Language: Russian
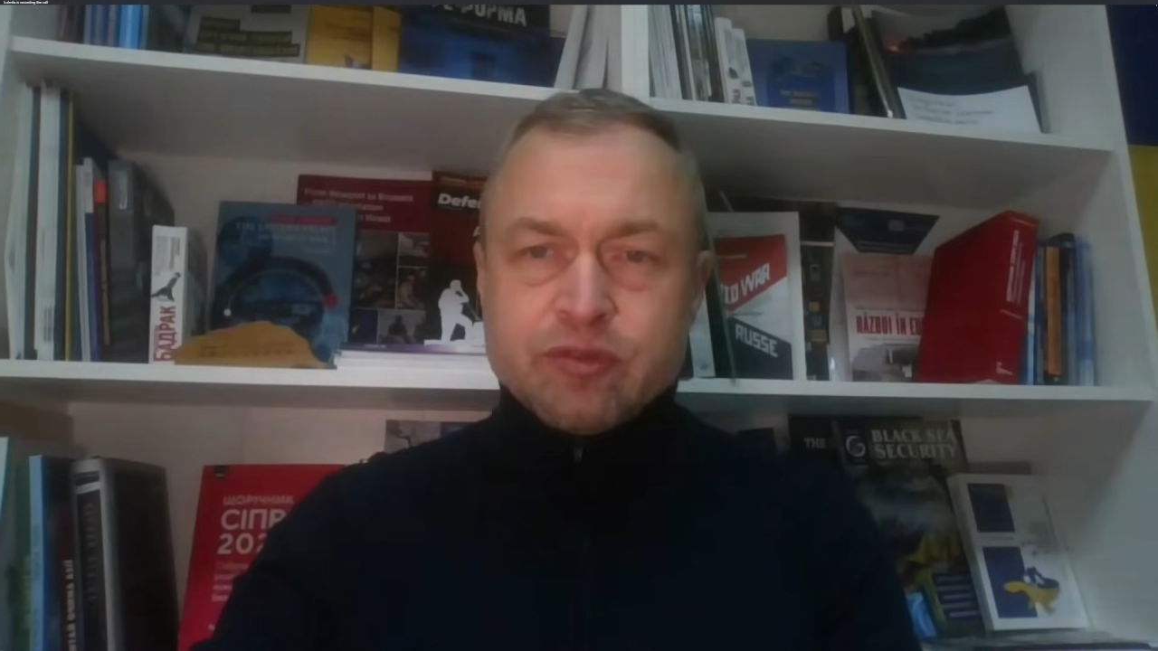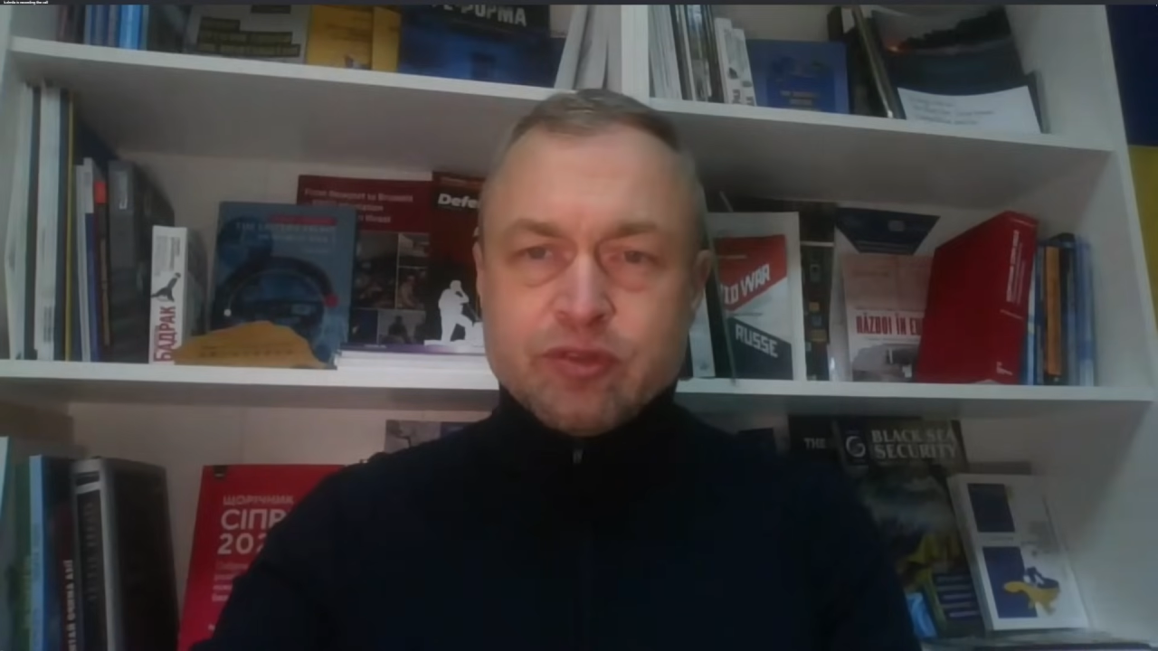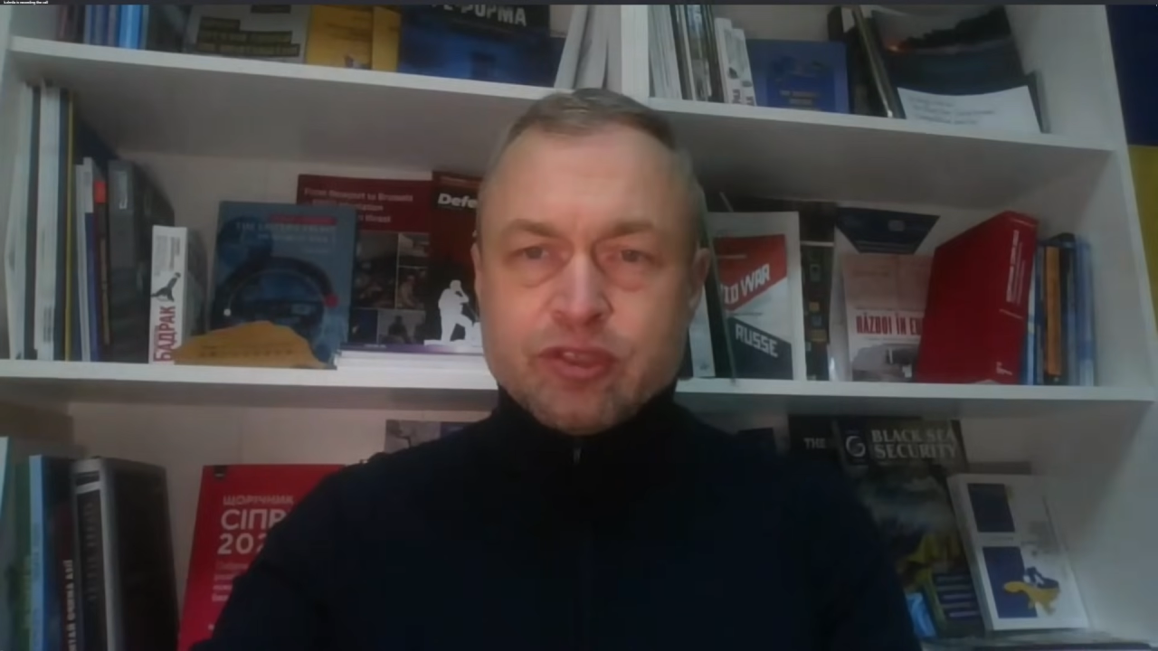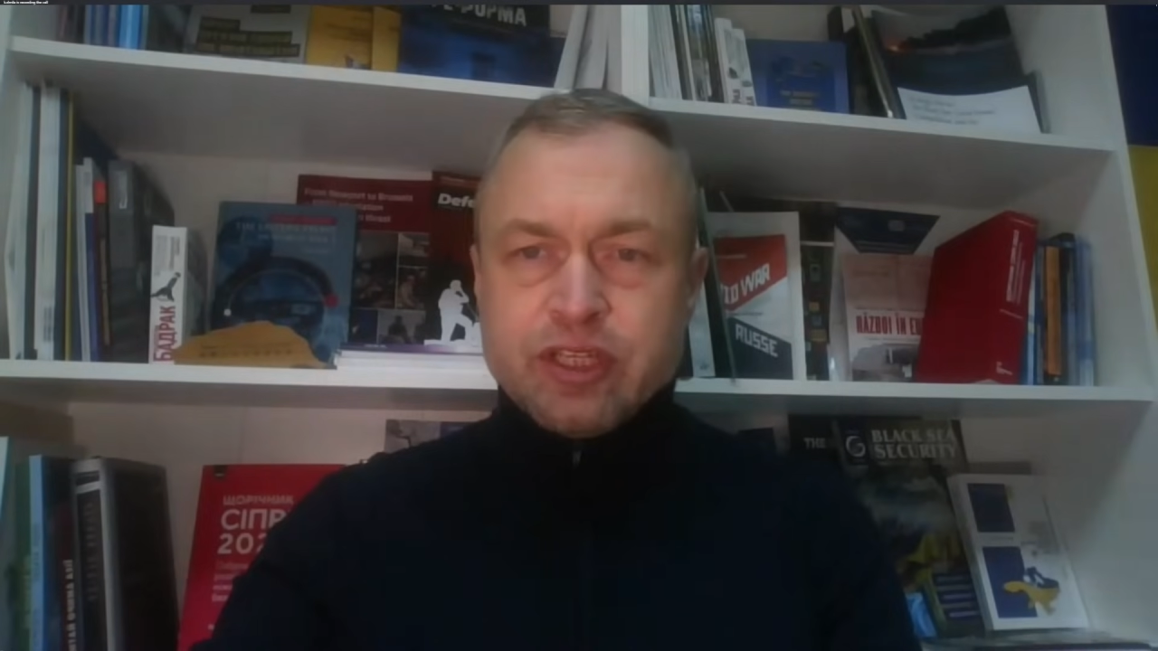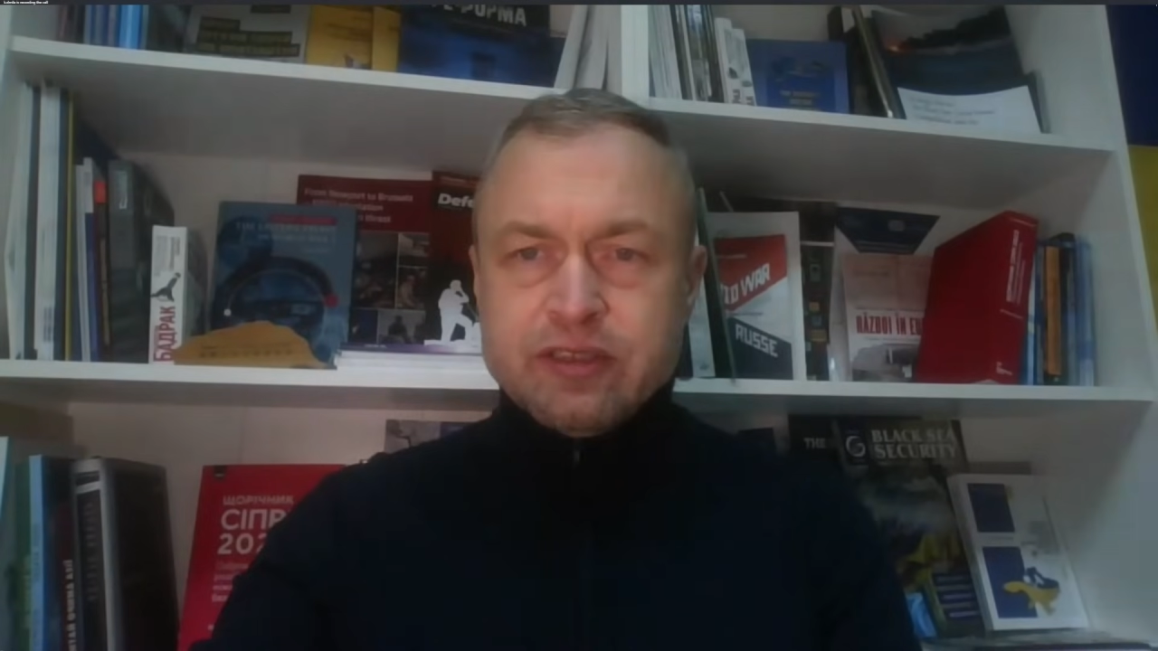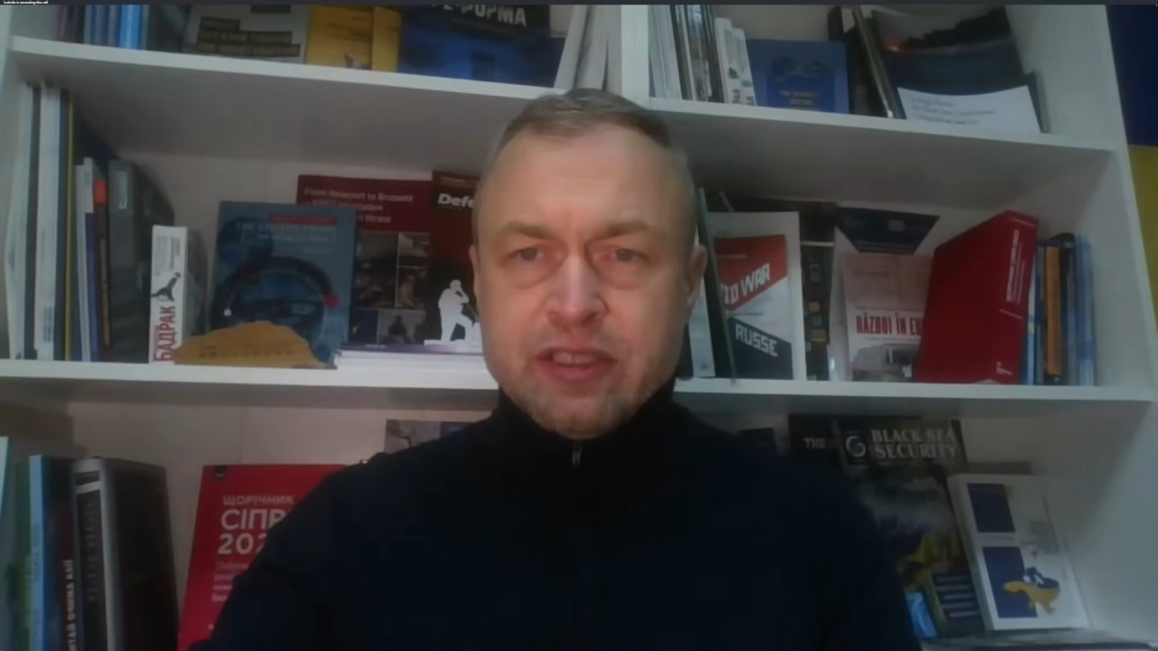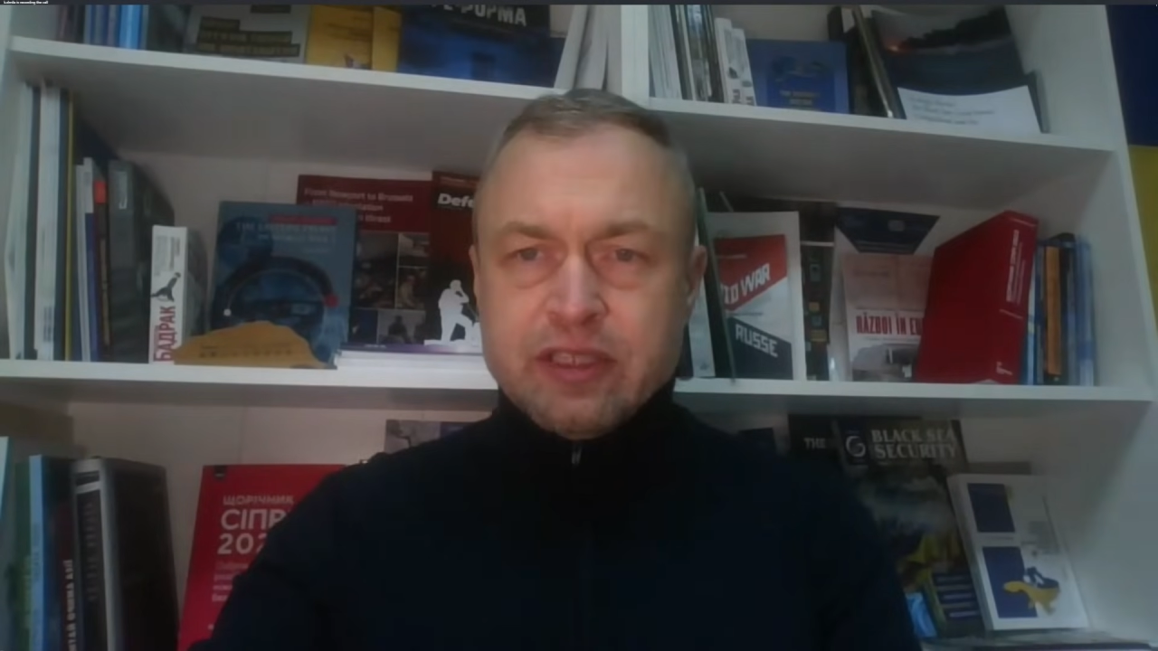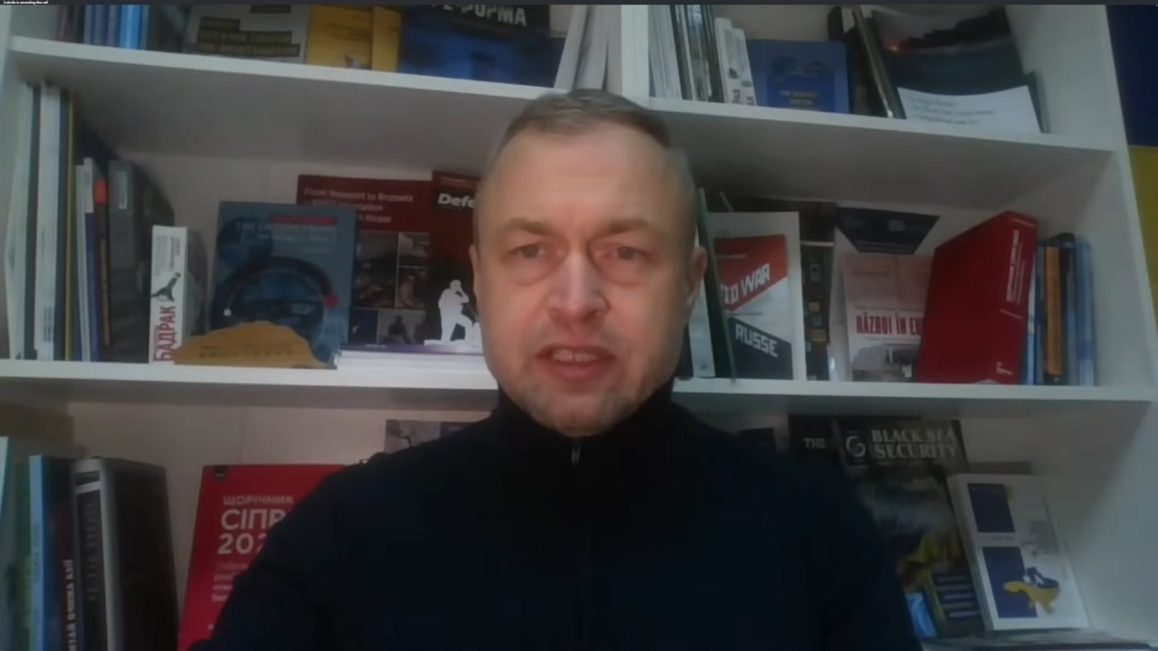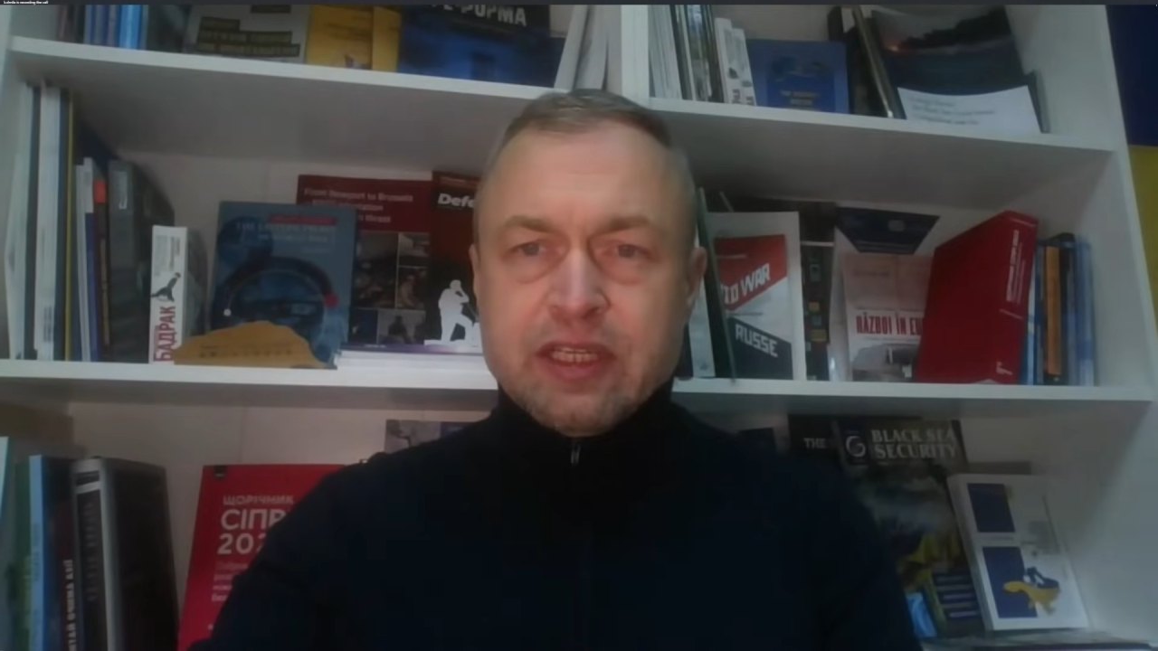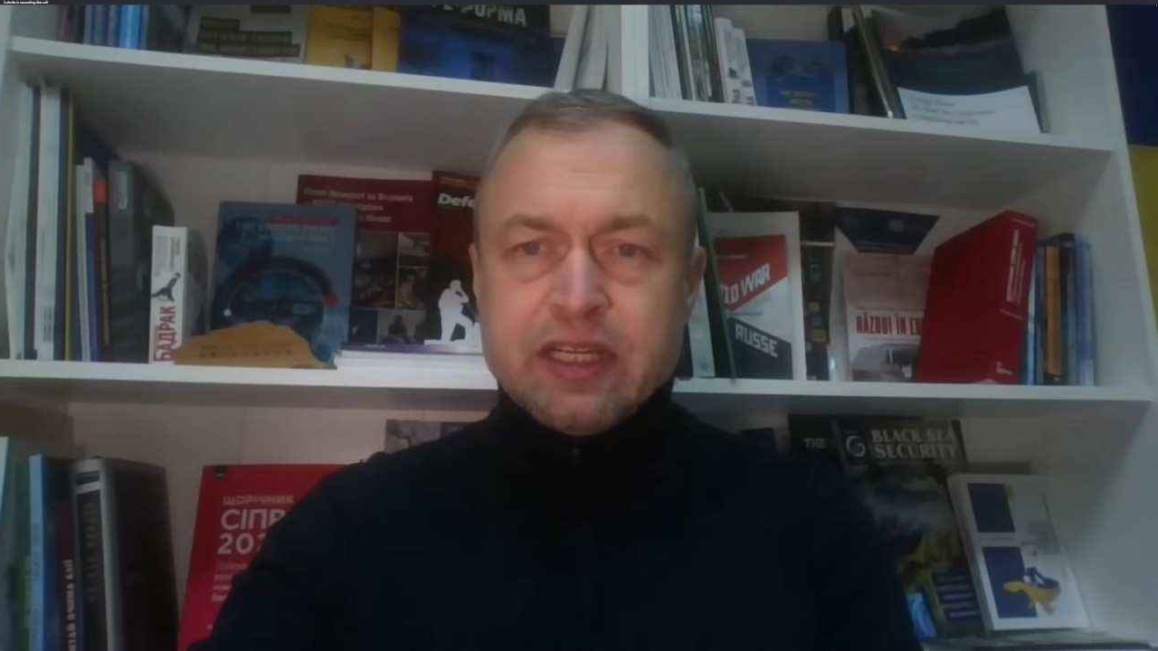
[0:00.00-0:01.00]
действующие
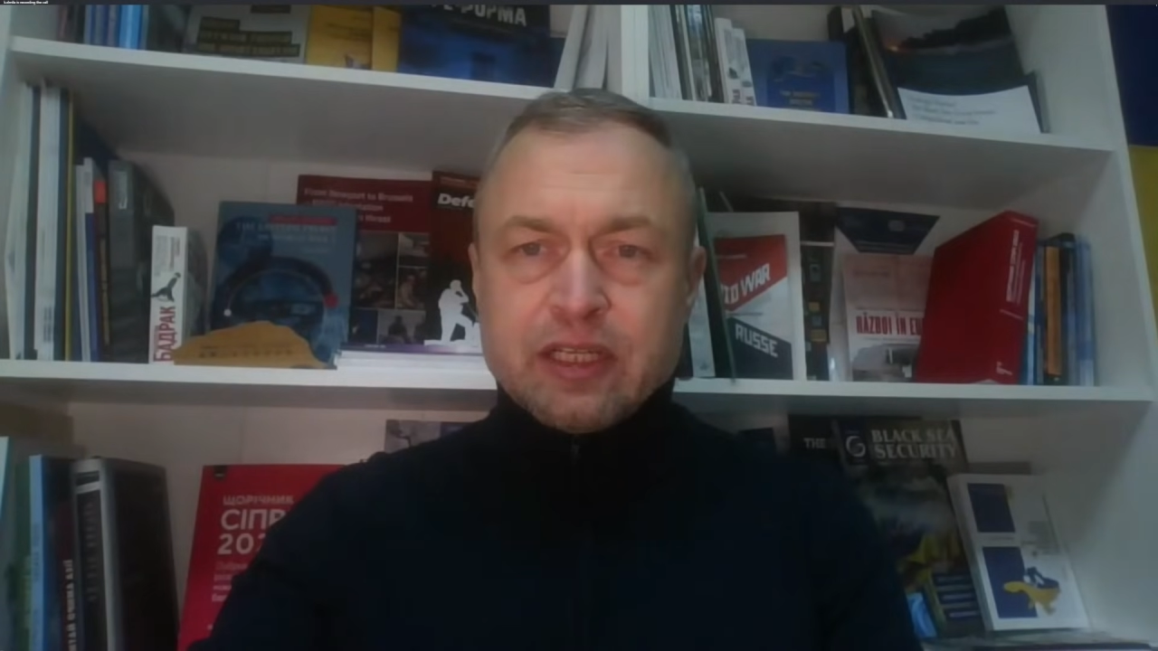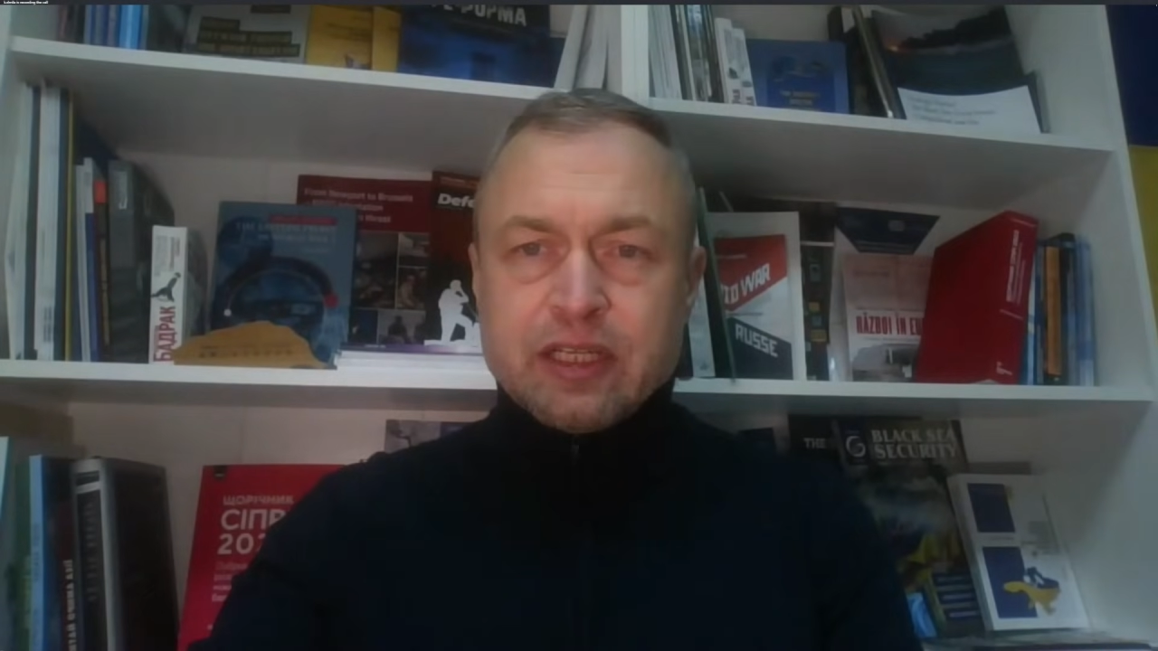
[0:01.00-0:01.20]
лица,